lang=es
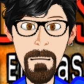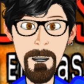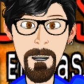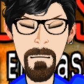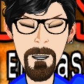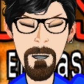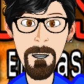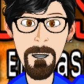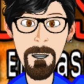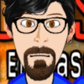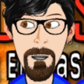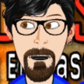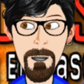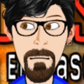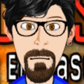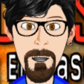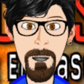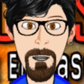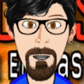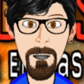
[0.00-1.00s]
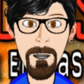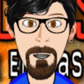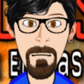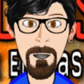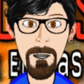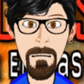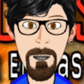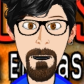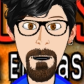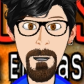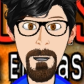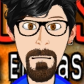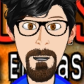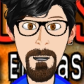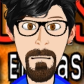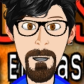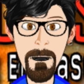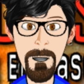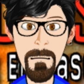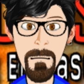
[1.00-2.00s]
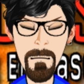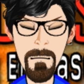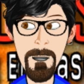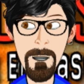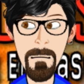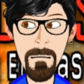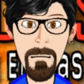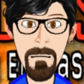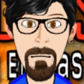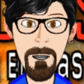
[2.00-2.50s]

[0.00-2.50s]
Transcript: los síntomas que se desencadenan tras sufrir